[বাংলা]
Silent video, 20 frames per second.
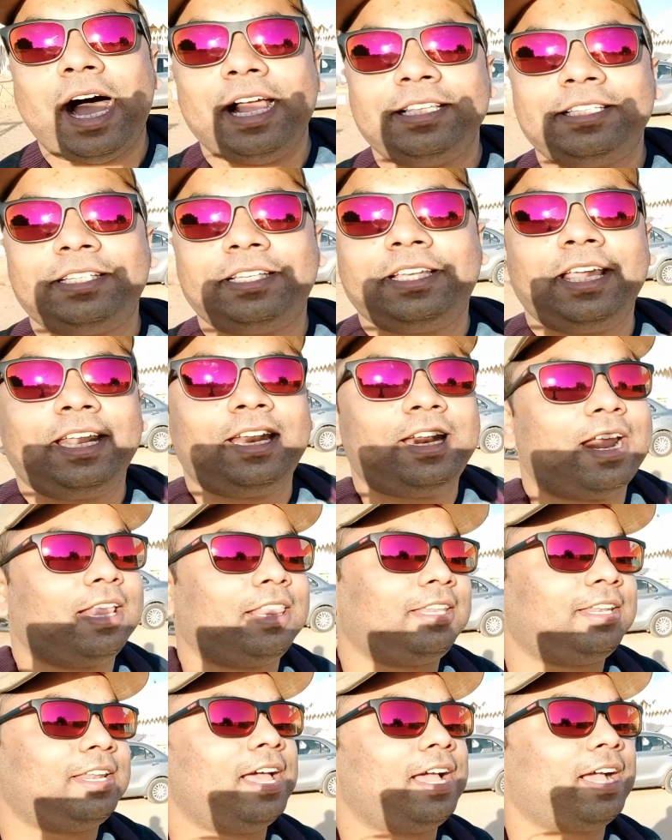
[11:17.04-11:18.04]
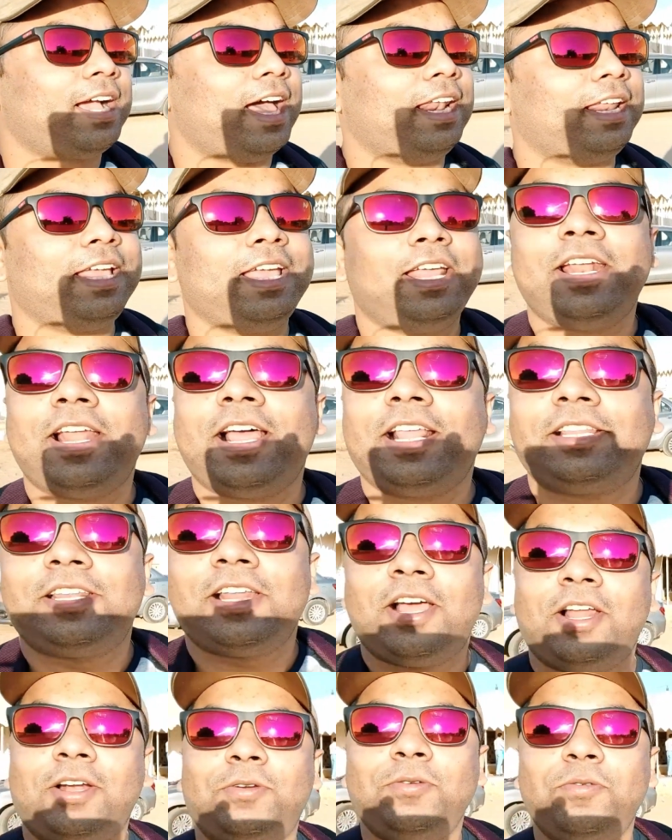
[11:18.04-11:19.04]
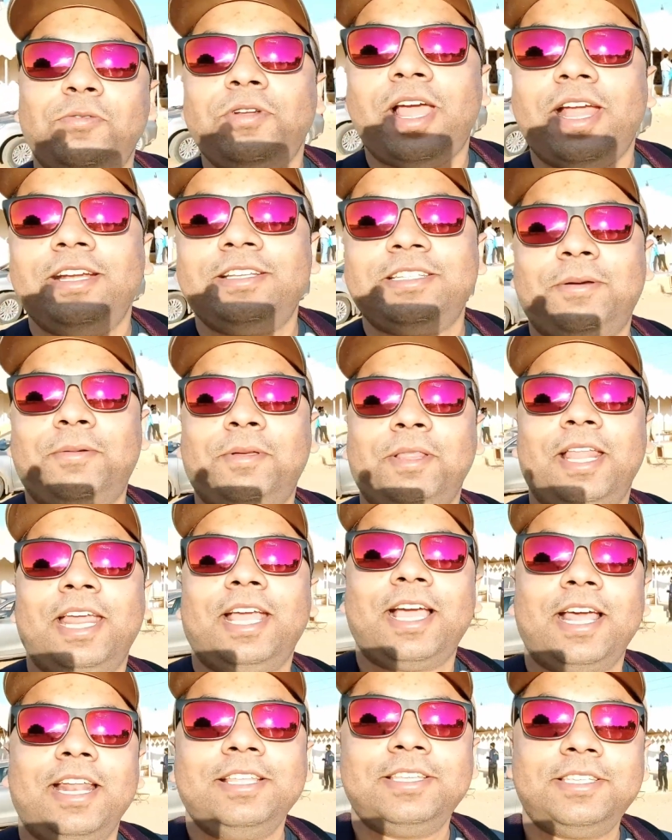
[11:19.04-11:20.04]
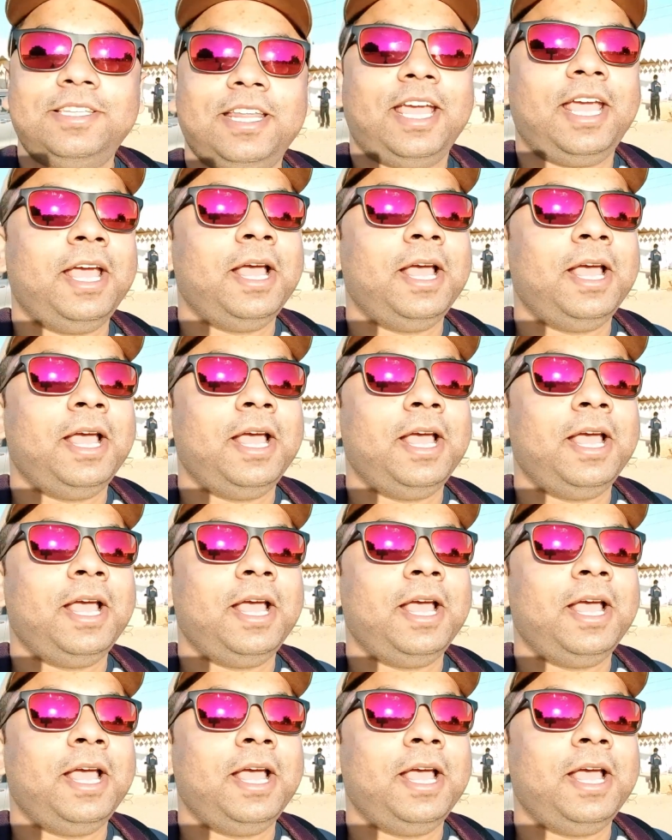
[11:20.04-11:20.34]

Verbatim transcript: আজকের রাতটা কালকের রাতটা টু নাইটস আমাদের এখানেই স্টে